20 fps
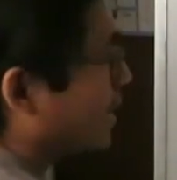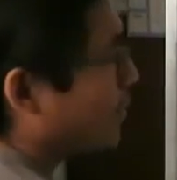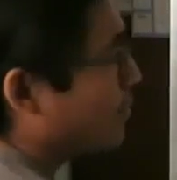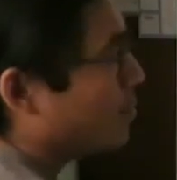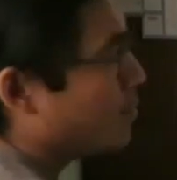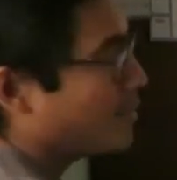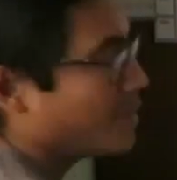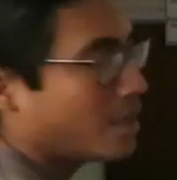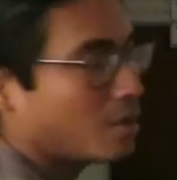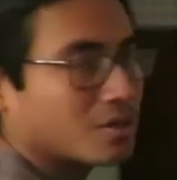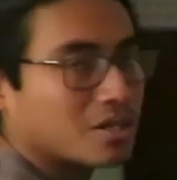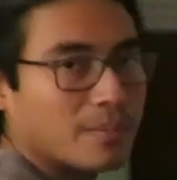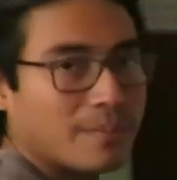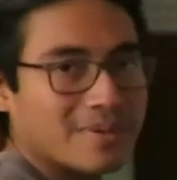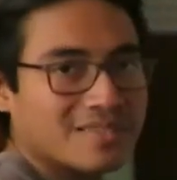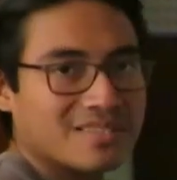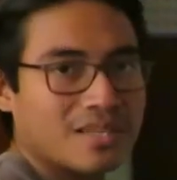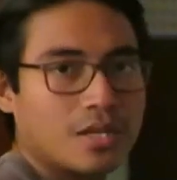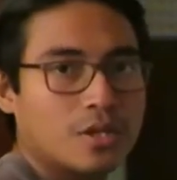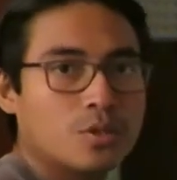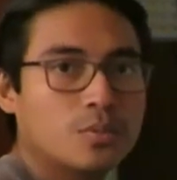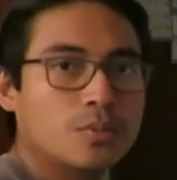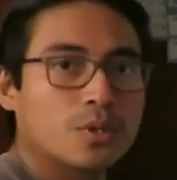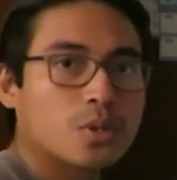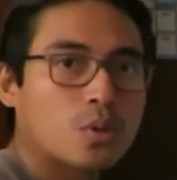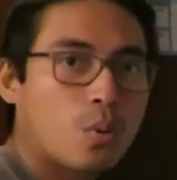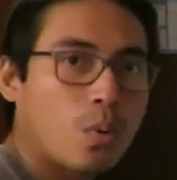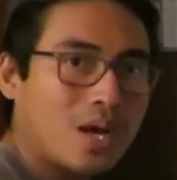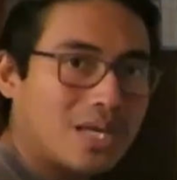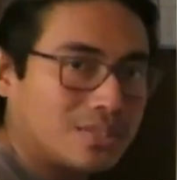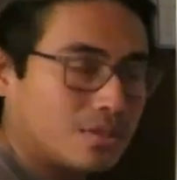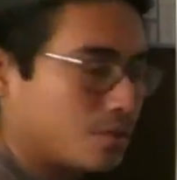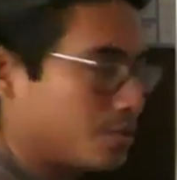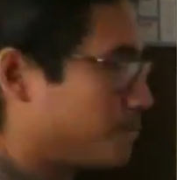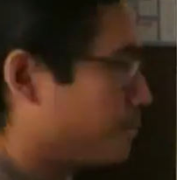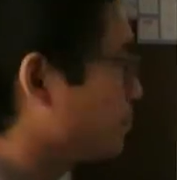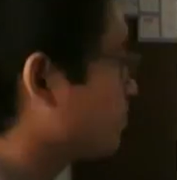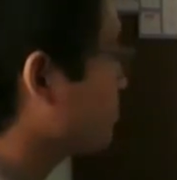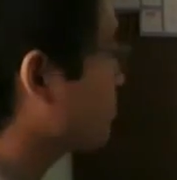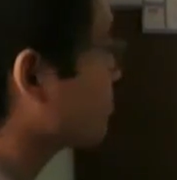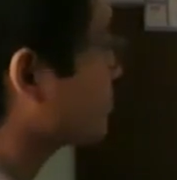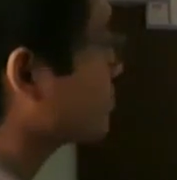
cambio, mira lo que pasa en el número 4